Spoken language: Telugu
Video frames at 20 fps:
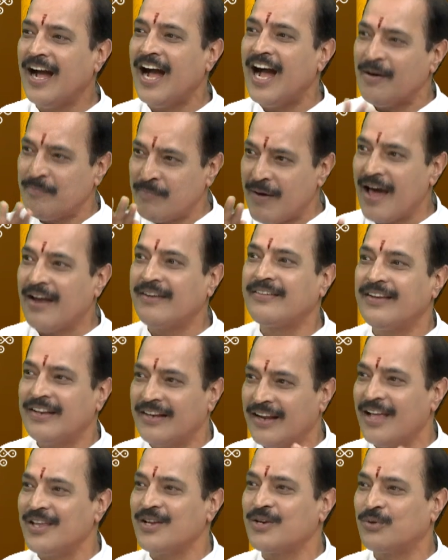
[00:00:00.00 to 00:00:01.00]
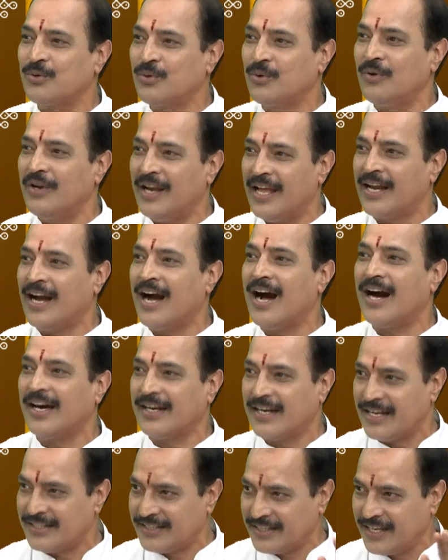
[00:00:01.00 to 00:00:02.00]
ఆ పార్టీ నాయకుడు లేక ఆ
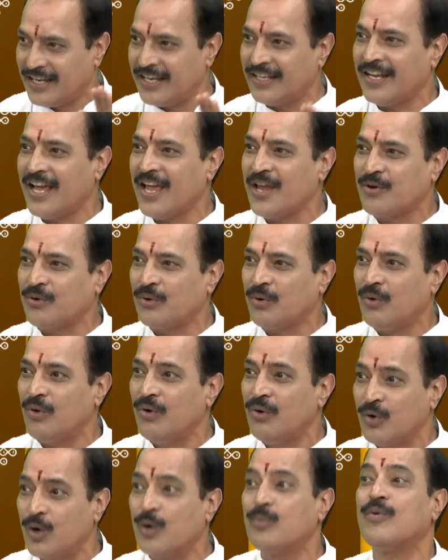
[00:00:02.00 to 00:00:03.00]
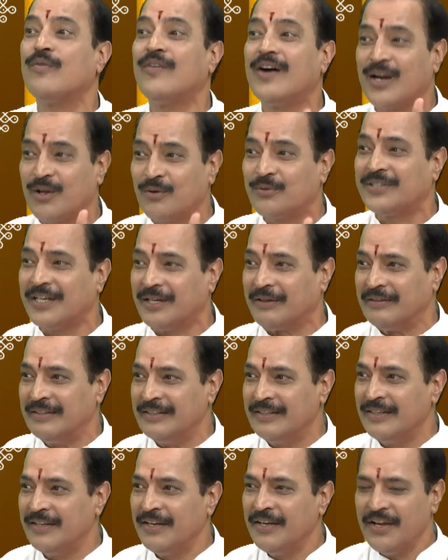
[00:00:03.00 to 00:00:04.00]
రాజకీయ నాయకుడు గొప్పవాడు అవుతాడు
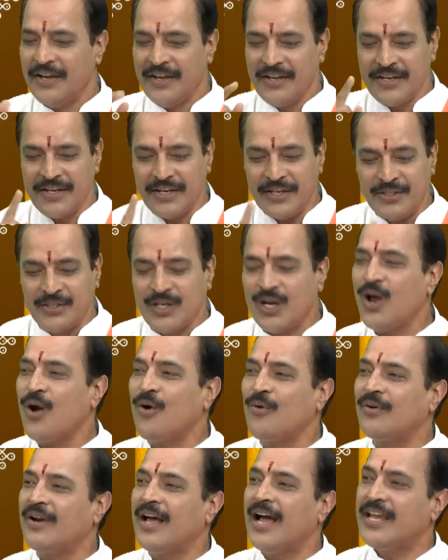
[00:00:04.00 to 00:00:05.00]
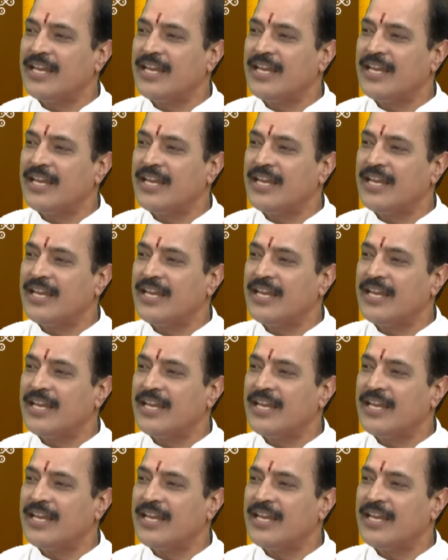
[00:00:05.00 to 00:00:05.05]
ఇంటిలో కూడా